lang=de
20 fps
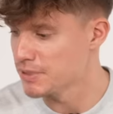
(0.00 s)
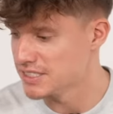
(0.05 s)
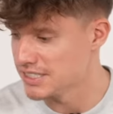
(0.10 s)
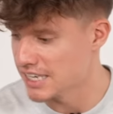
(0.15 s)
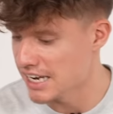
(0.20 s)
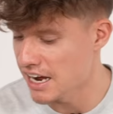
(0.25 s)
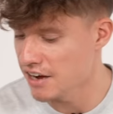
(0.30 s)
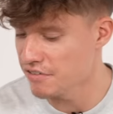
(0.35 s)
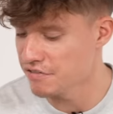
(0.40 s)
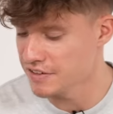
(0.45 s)

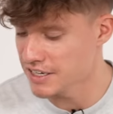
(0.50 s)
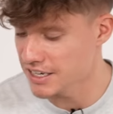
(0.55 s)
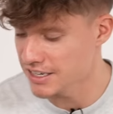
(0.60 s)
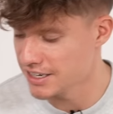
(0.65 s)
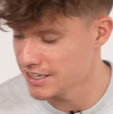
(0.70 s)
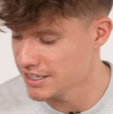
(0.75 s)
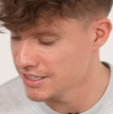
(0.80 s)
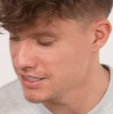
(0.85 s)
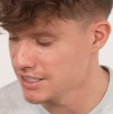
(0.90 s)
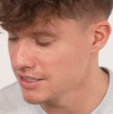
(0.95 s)
bisher
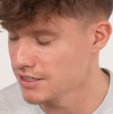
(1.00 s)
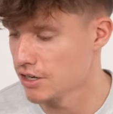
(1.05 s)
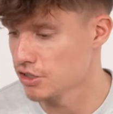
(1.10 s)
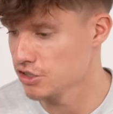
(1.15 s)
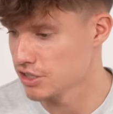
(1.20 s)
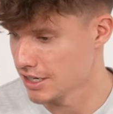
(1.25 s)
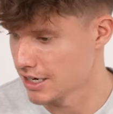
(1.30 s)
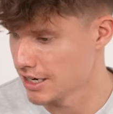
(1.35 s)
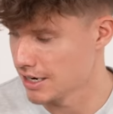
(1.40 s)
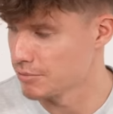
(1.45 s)
wirklich,
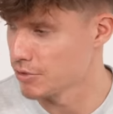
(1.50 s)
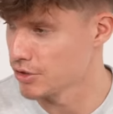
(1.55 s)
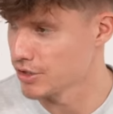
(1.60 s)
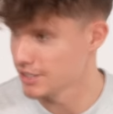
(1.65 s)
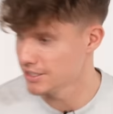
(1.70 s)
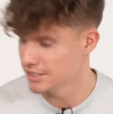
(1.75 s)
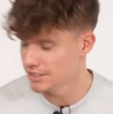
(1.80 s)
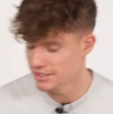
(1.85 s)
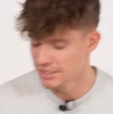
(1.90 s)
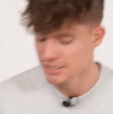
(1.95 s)
außer der
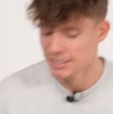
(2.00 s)
Lamborghini,